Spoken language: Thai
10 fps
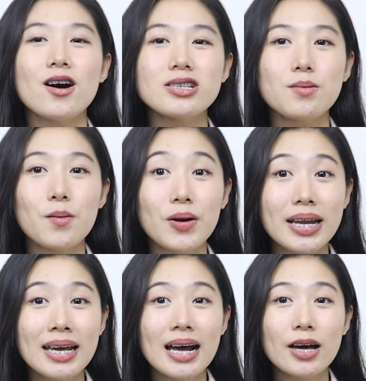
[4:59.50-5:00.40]
ก็สำหรับวั
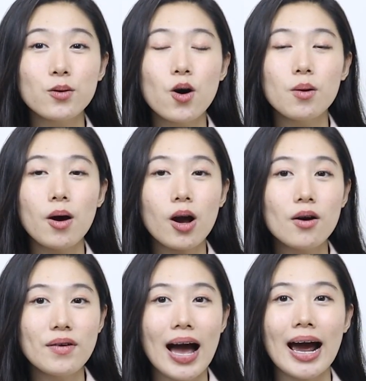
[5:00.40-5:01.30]
นนี้นะคะทุกคนพลอย
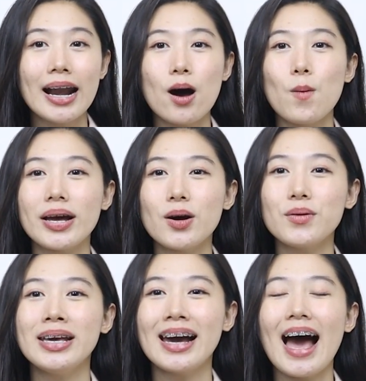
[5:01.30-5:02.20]
ก็ฝากกันเอาไว้เท่า
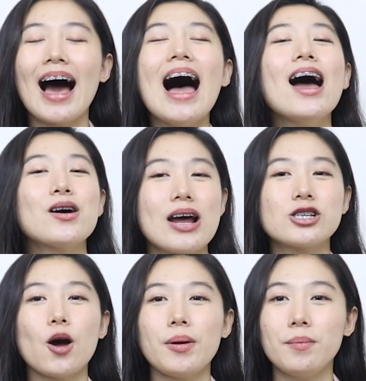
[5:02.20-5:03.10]
นี้ค่ะใคร
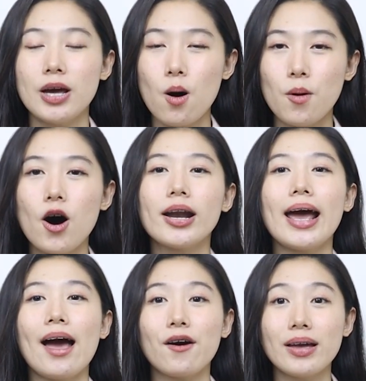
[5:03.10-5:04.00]
ชอบคลิปนี้ของพลอย
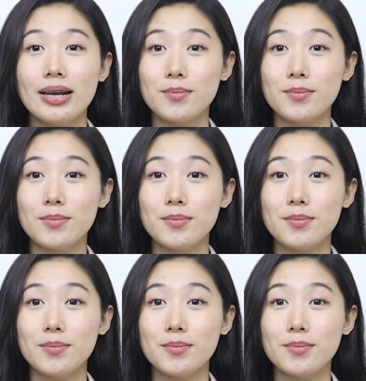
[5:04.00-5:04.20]
นะคะก็อย่า